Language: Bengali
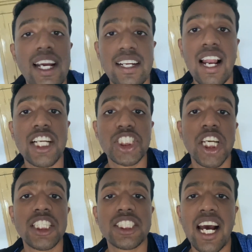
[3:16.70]
ক্লাস
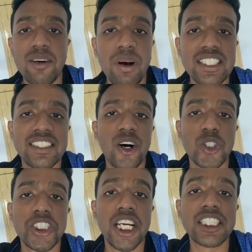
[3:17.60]
শেষ গান বাজনাও
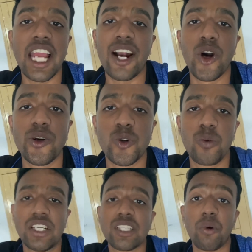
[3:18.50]
শেষ এখন
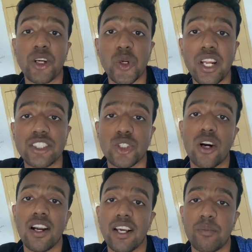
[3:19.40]
রুমে যাব একটু রেস্ট
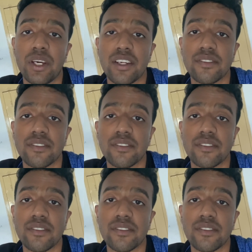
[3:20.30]
করা লাগবে